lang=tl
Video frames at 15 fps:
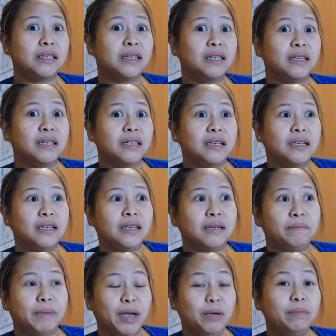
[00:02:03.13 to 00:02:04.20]
Ma.
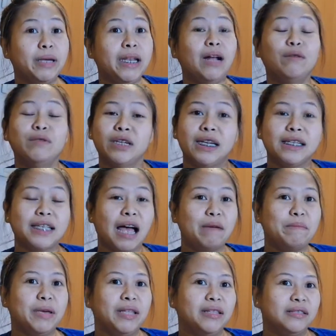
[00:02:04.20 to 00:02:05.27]
Pero may nauna na
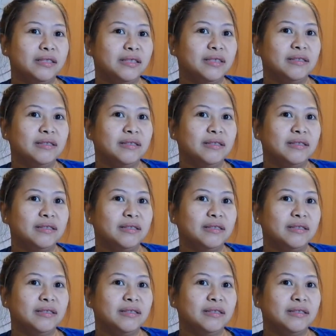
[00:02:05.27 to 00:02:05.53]
sa amin.